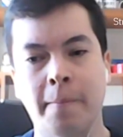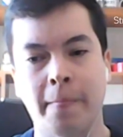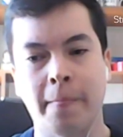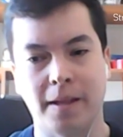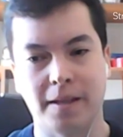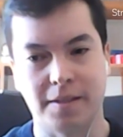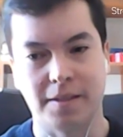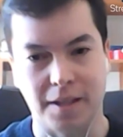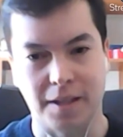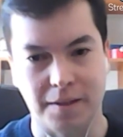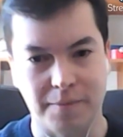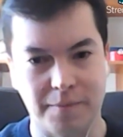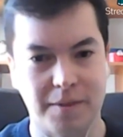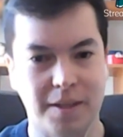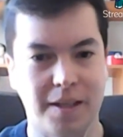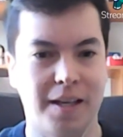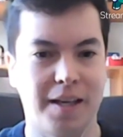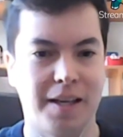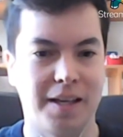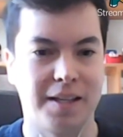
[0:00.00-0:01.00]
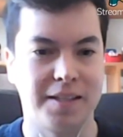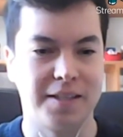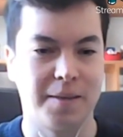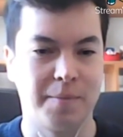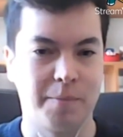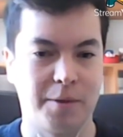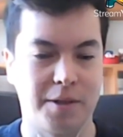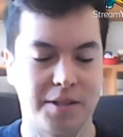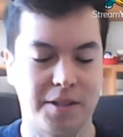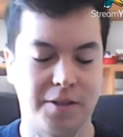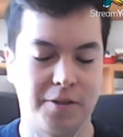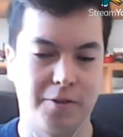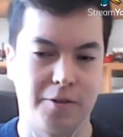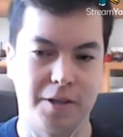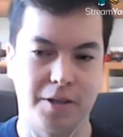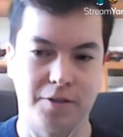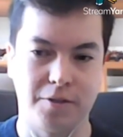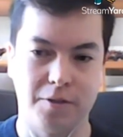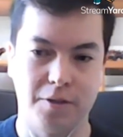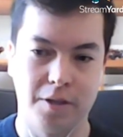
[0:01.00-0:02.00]
Cuéntanos. Sí, 100% eh,
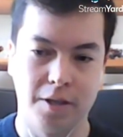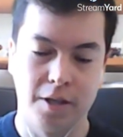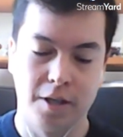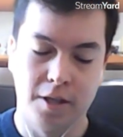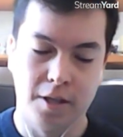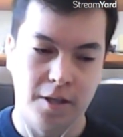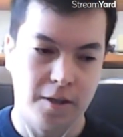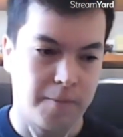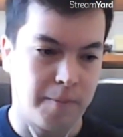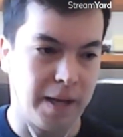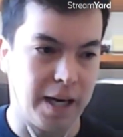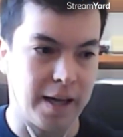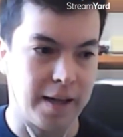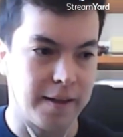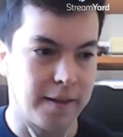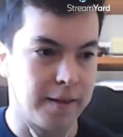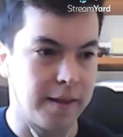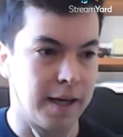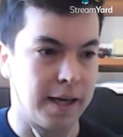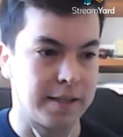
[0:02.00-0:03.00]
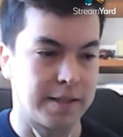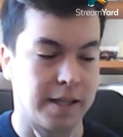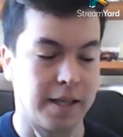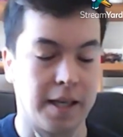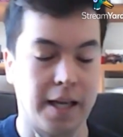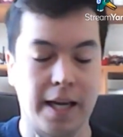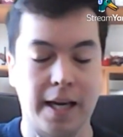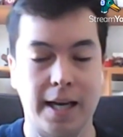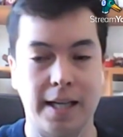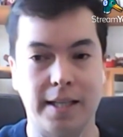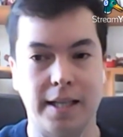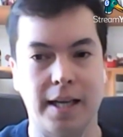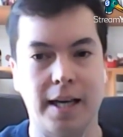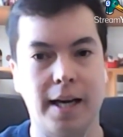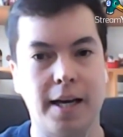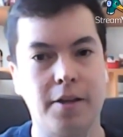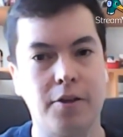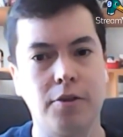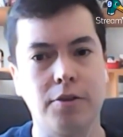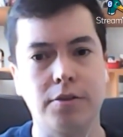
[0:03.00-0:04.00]
eso. Mira, hace ya tres
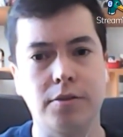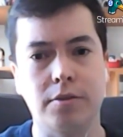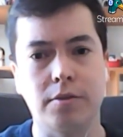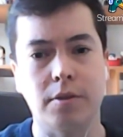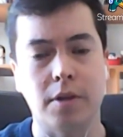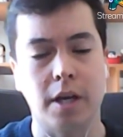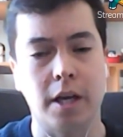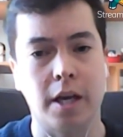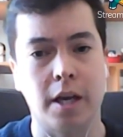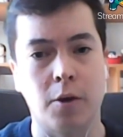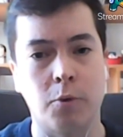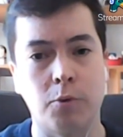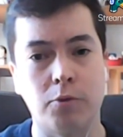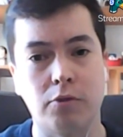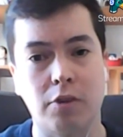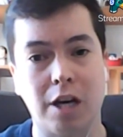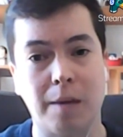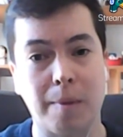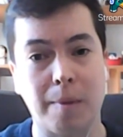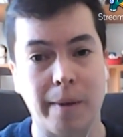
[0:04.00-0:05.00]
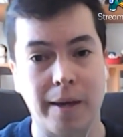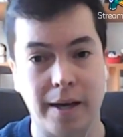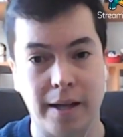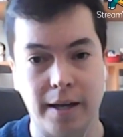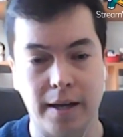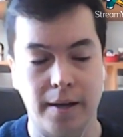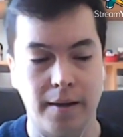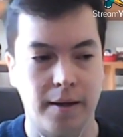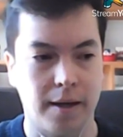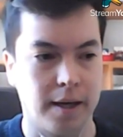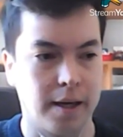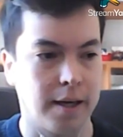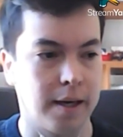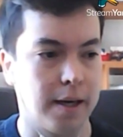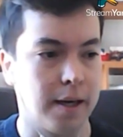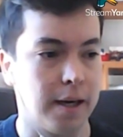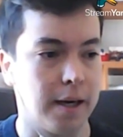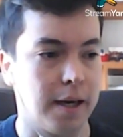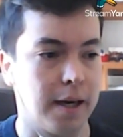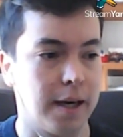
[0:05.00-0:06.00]
años, eh, junto a la papelera,
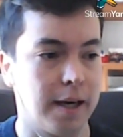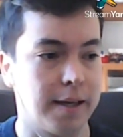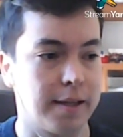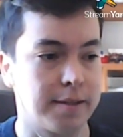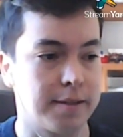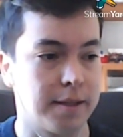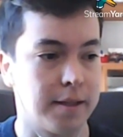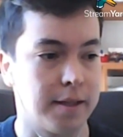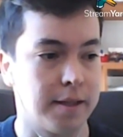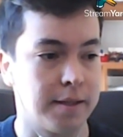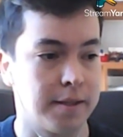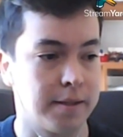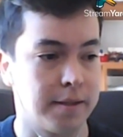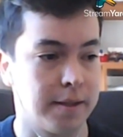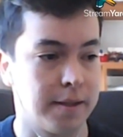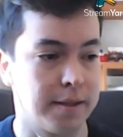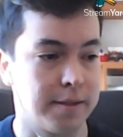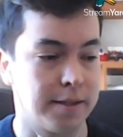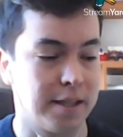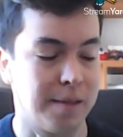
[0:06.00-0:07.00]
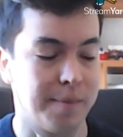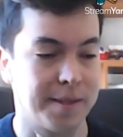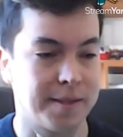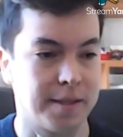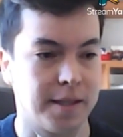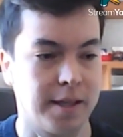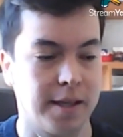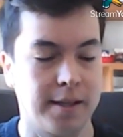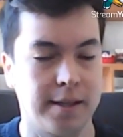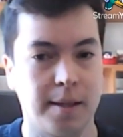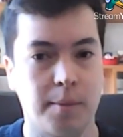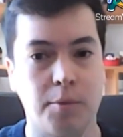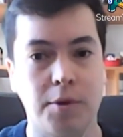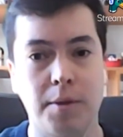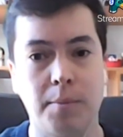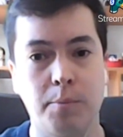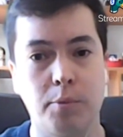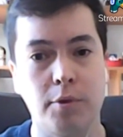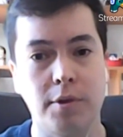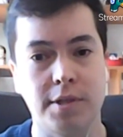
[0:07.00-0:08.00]
a, a, CNPC, estamos
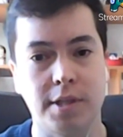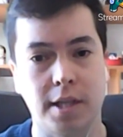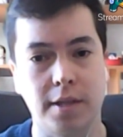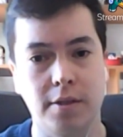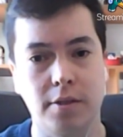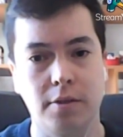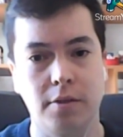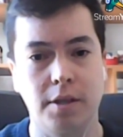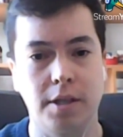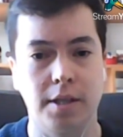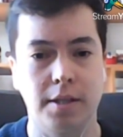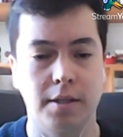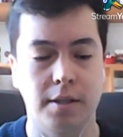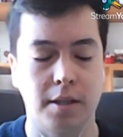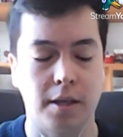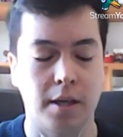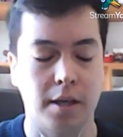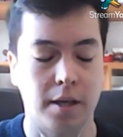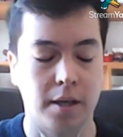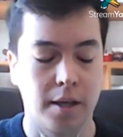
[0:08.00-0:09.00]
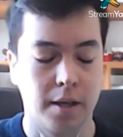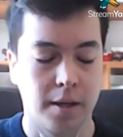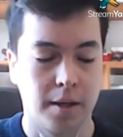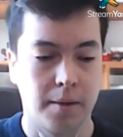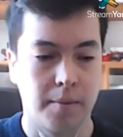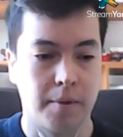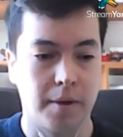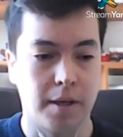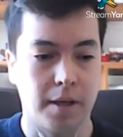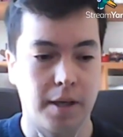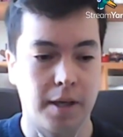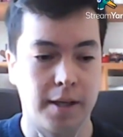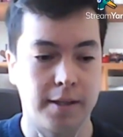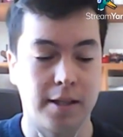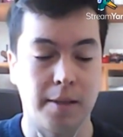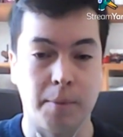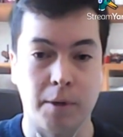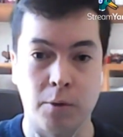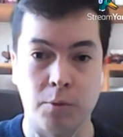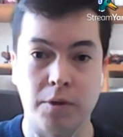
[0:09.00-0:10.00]
impulsando este,
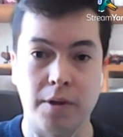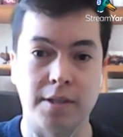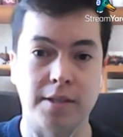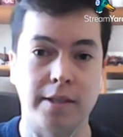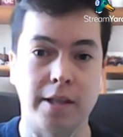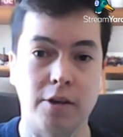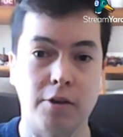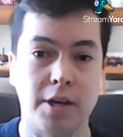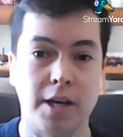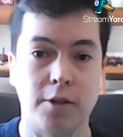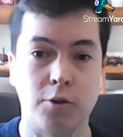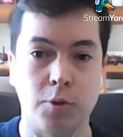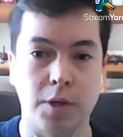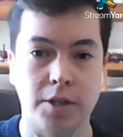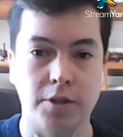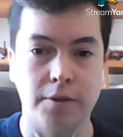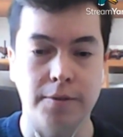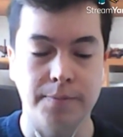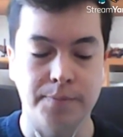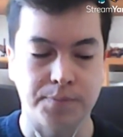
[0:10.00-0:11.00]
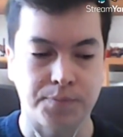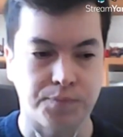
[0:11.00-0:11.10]
este preuniversitario gratuito